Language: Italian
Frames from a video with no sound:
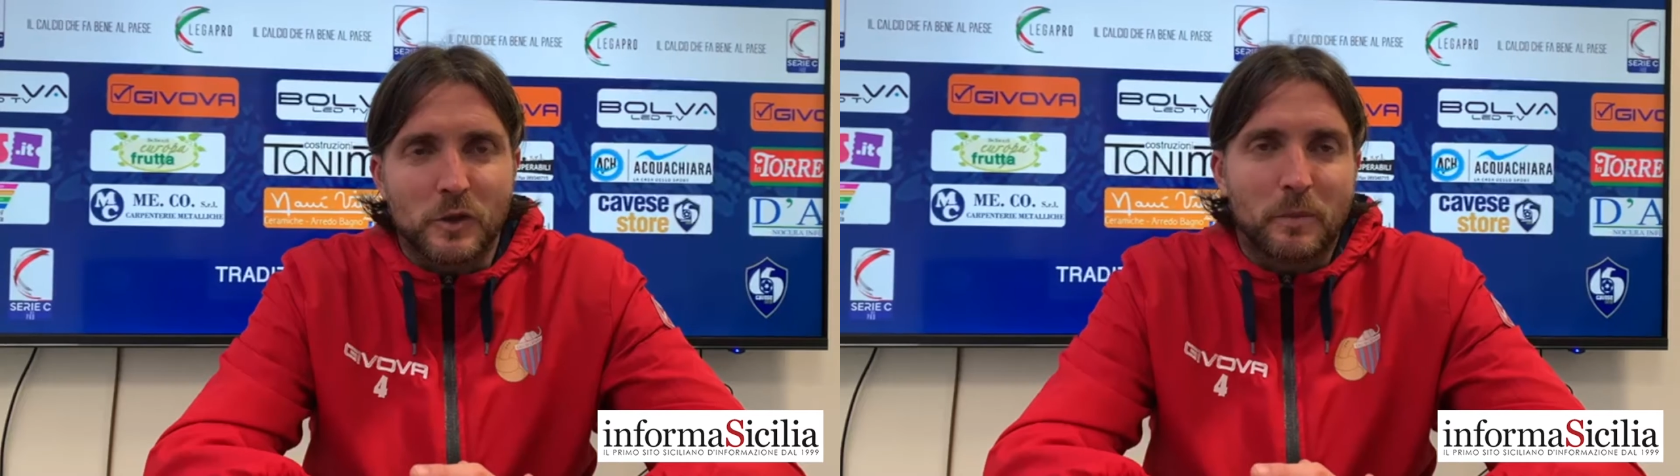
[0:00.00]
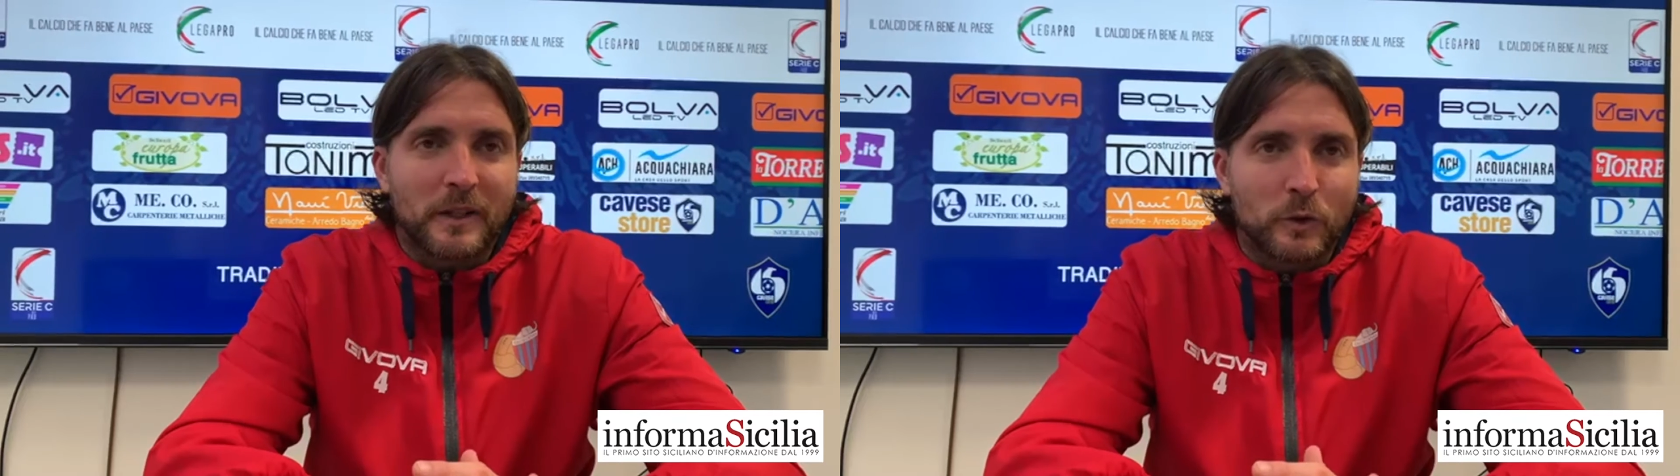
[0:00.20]

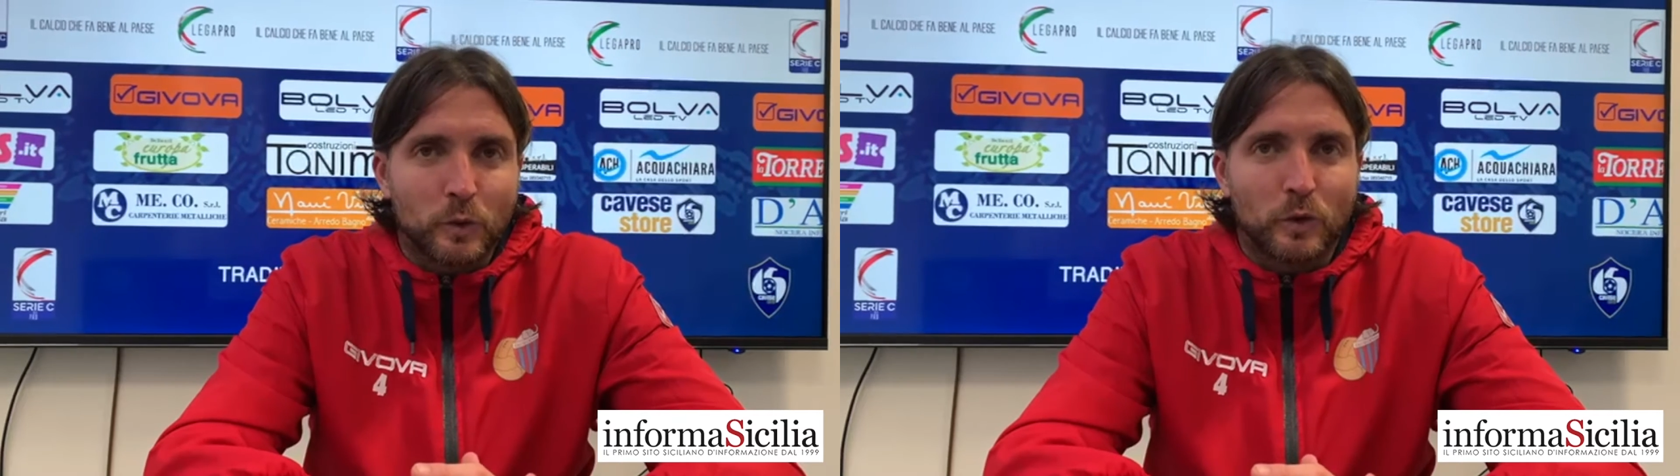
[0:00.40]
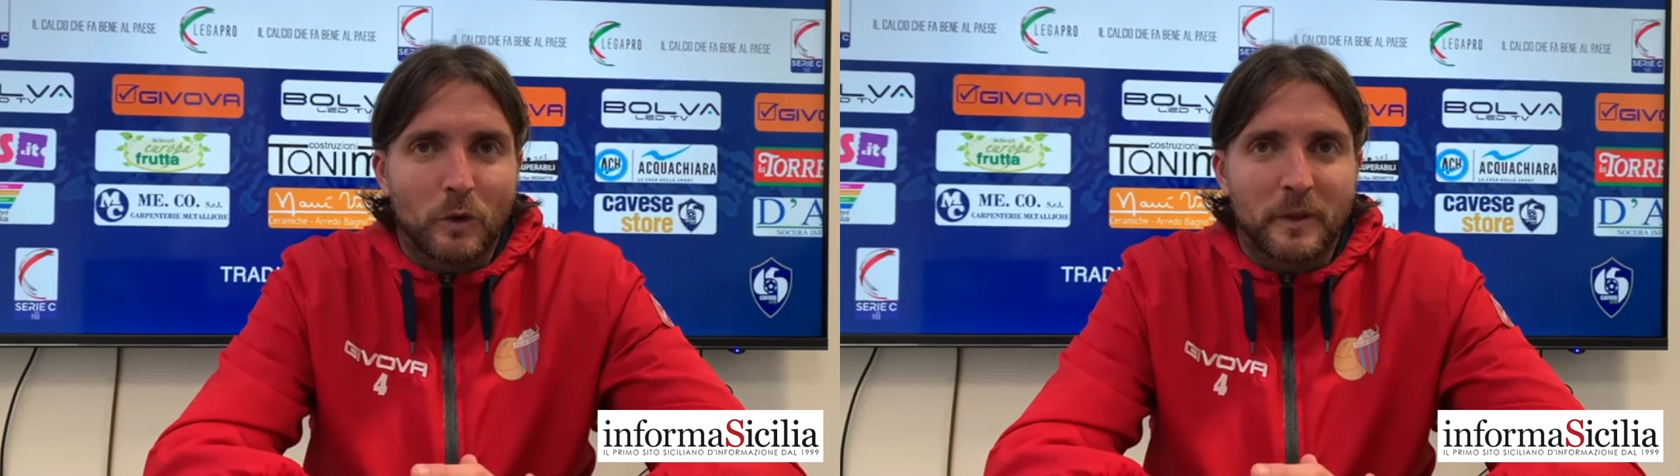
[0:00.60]

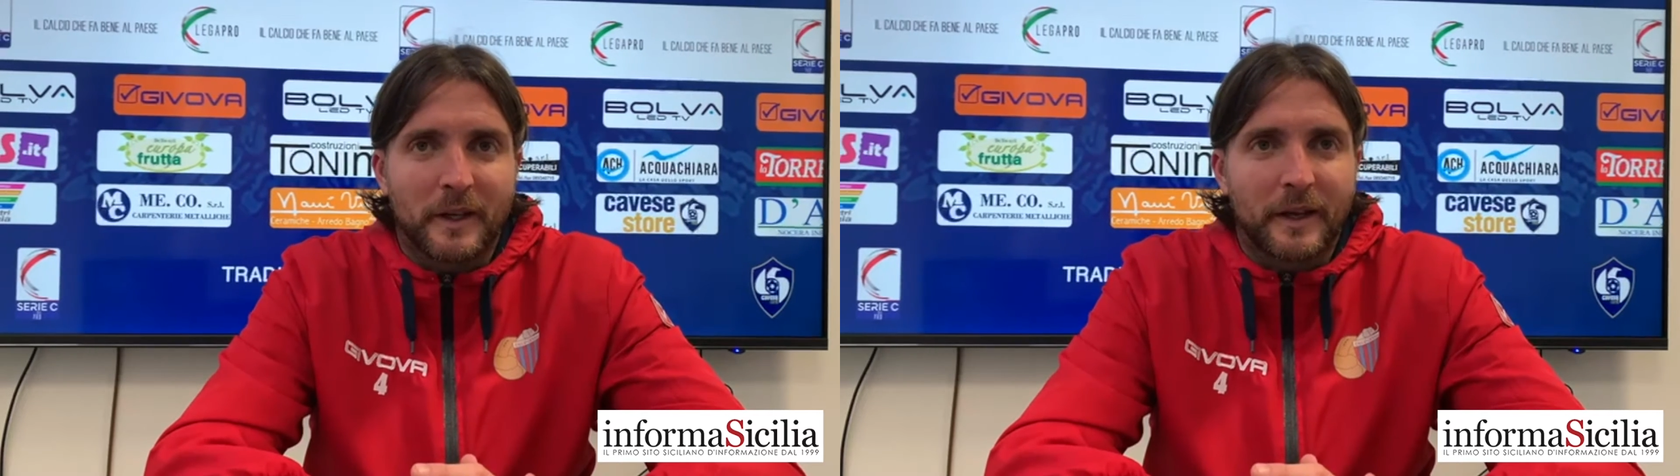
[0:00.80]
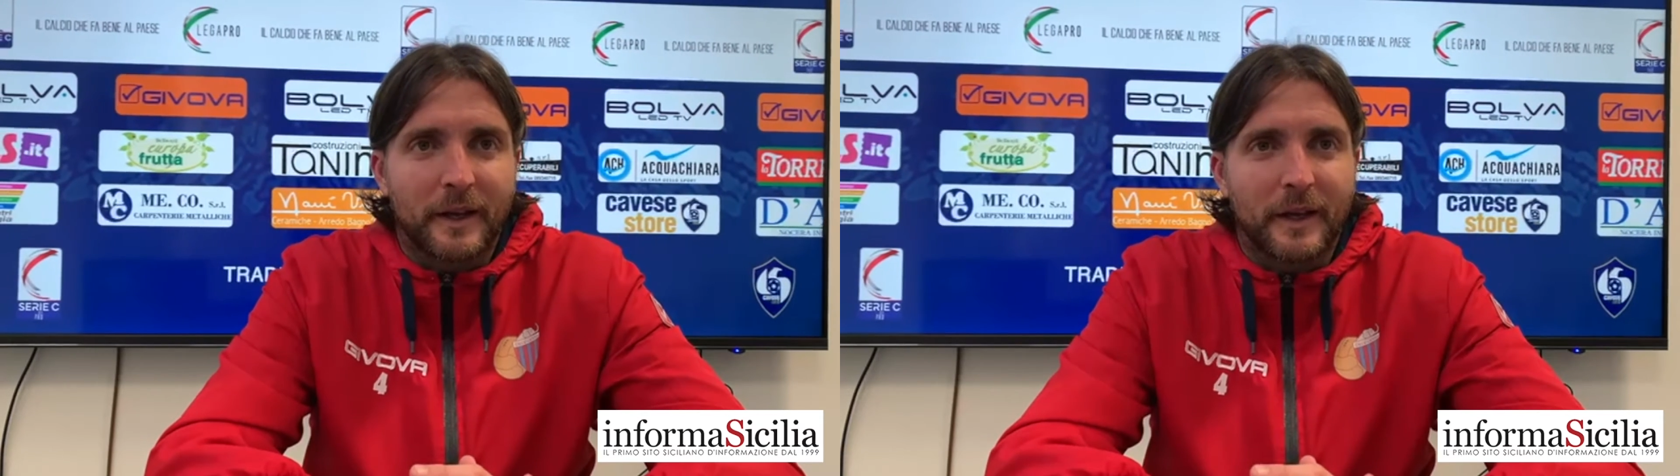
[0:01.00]
soprattutto
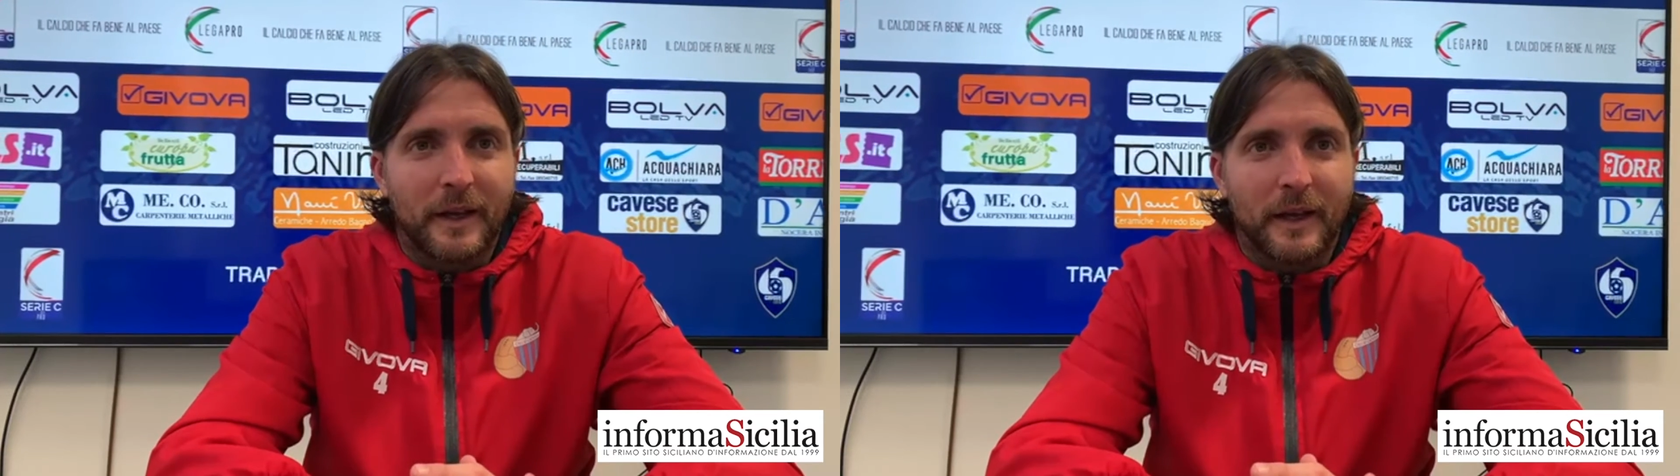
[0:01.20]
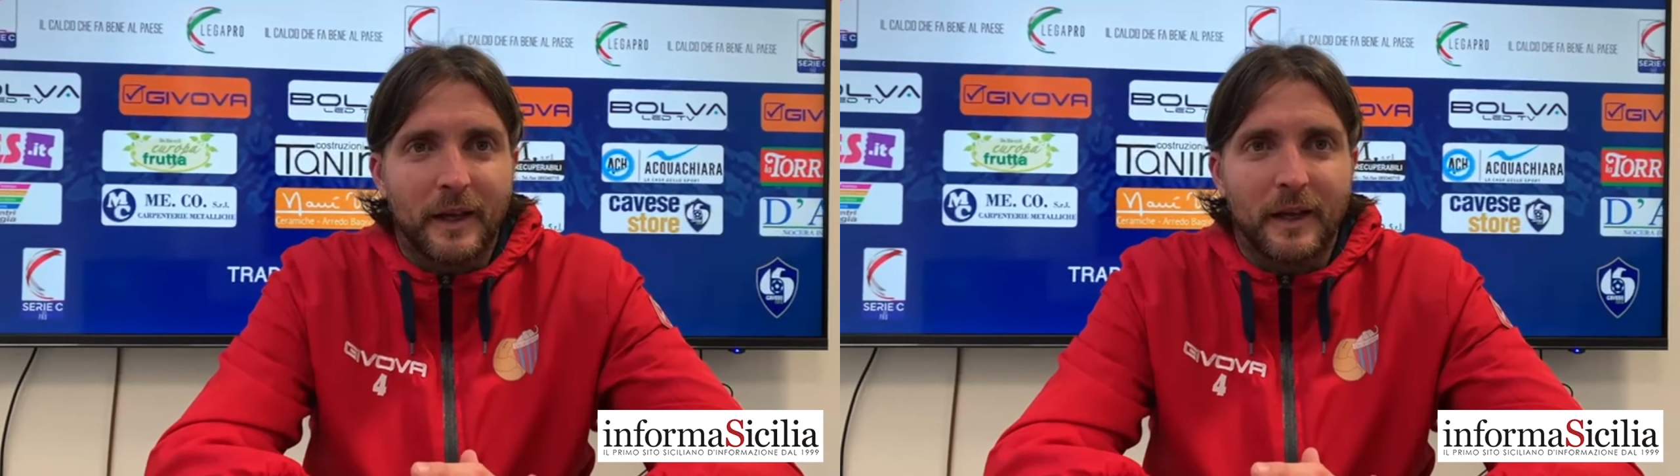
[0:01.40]

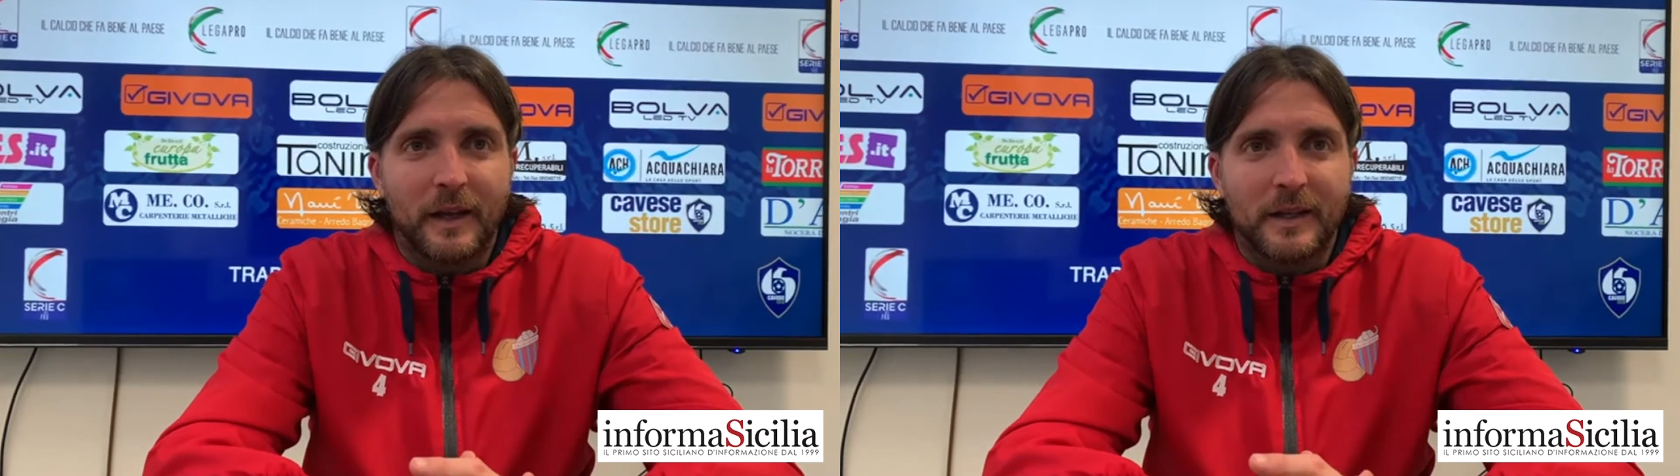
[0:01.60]
perché